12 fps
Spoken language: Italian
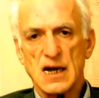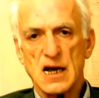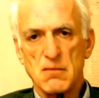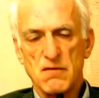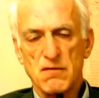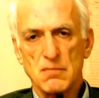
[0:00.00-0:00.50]

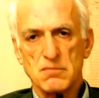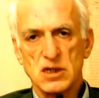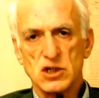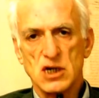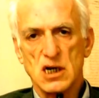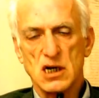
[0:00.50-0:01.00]
e mi fa
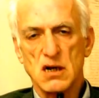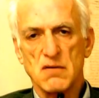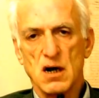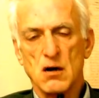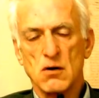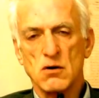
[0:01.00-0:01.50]
piacere di
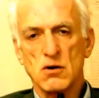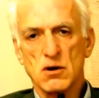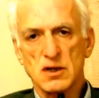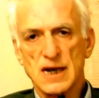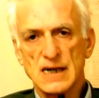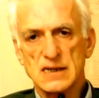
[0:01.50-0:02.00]
averla
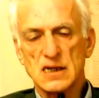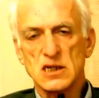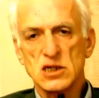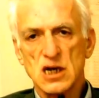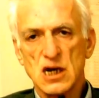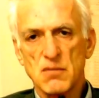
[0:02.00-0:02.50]
concordata
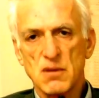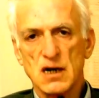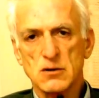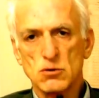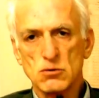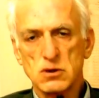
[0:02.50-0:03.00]
insieme
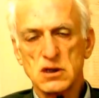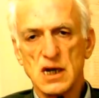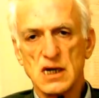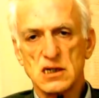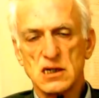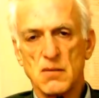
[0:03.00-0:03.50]
a tutti
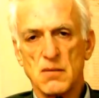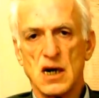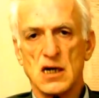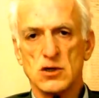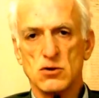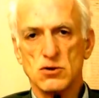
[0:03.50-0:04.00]
e insieme
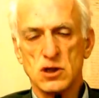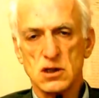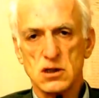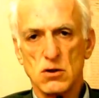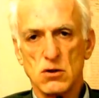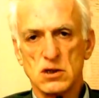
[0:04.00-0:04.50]
alle
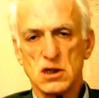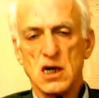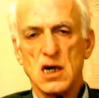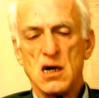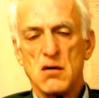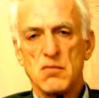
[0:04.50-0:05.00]
associazioni
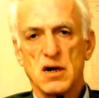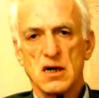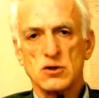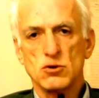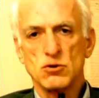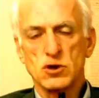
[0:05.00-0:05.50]
per
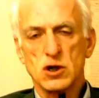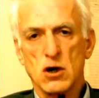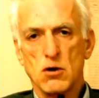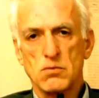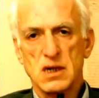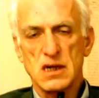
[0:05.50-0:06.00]

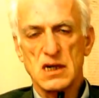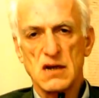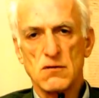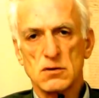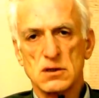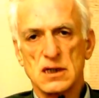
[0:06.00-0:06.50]
raggiungere
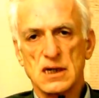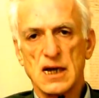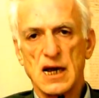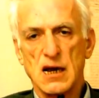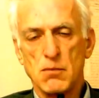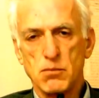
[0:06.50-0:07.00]
l'obiettivo
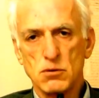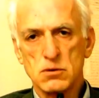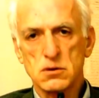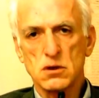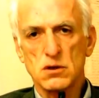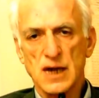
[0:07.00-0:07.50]
che il
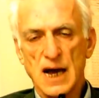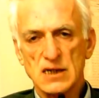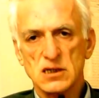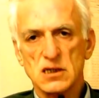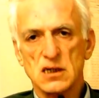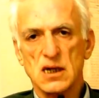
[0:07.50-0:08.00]
punto
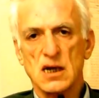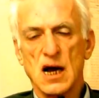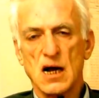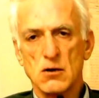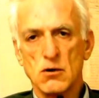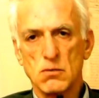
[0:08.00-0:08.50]
nascite
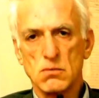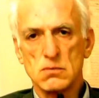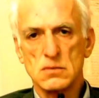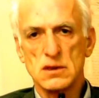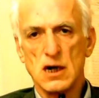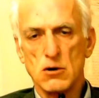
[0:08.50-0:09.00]

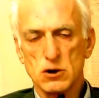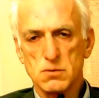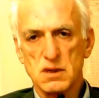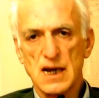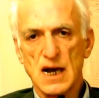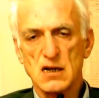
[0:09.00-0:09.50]

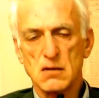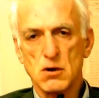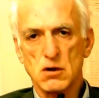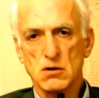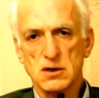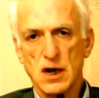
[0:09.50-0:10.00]
nell'ospedale di
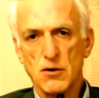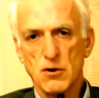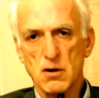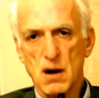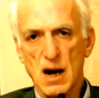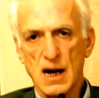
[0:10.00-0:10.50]

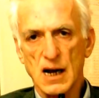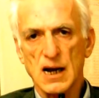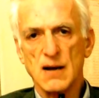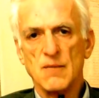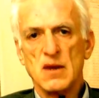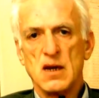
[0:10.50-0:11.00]
Borgotaro rimanga,